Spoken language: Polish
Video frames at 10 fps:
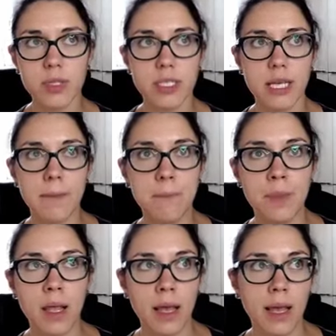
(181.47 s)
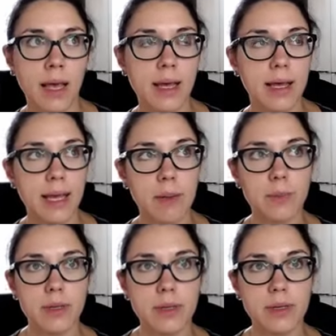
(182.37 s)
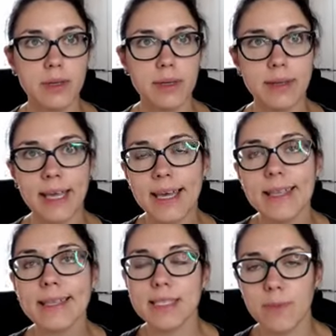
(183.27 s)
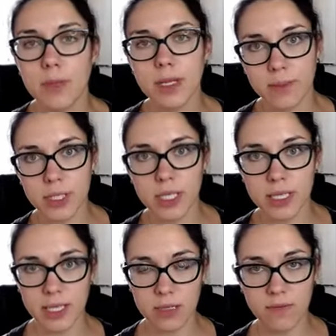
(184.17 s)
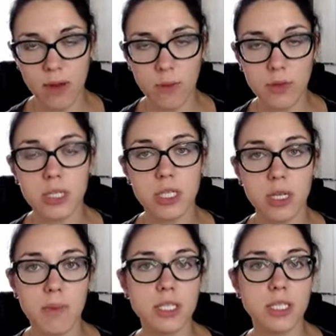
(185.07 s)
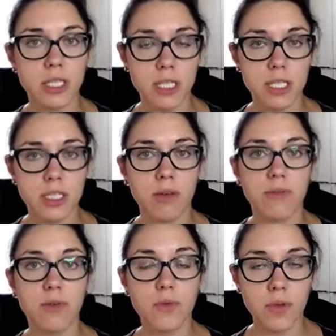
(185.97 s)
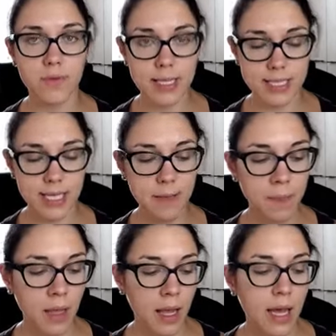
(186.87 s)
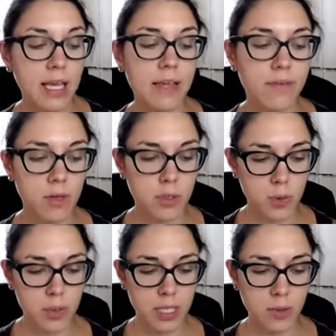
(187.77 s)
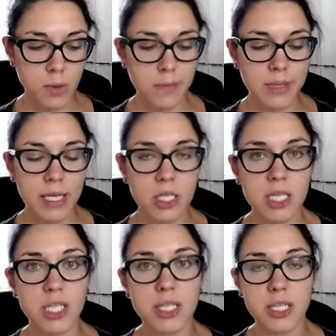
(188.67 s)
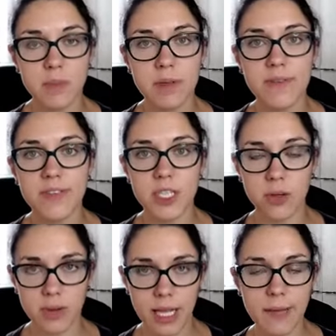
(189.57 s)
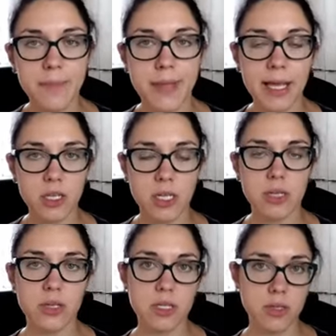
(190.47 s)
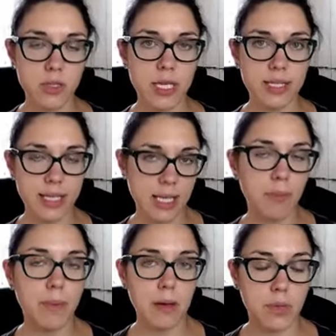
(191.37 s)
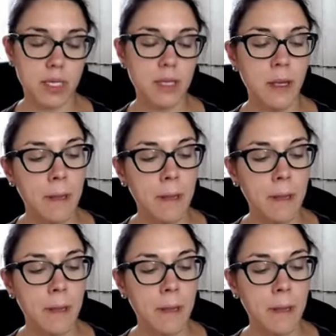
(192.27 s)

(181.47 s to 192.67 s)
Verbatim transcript: by się e, jakby jakiej dyscypliny by się nie trenowało, że trzeba siedzieć w równowadze i w rozluźnieniu. I jeżeli siedzimy w siodle, tak, jeżeli to jest dosiad taki pełny,